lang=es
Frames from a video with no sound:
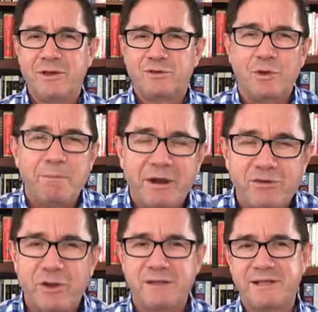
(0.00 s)
son
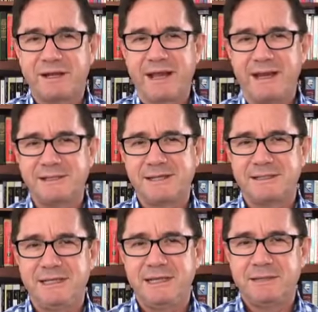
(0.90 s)
personas cercanas
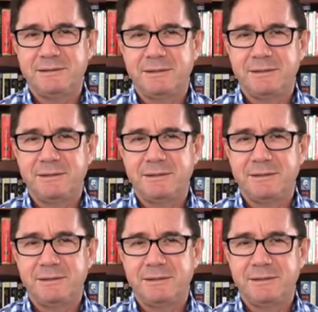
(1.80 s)
a ti.